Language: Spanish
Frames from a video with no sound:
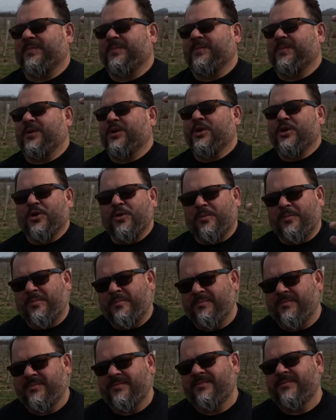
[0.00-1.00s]
lo,
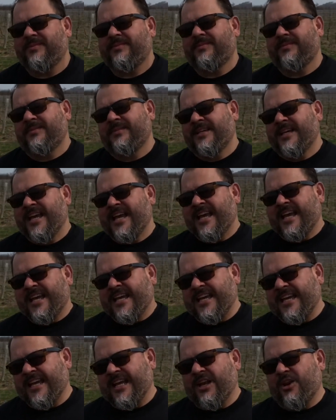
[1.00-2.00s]

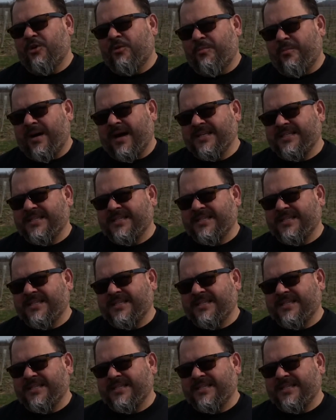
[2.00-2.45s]
y lo más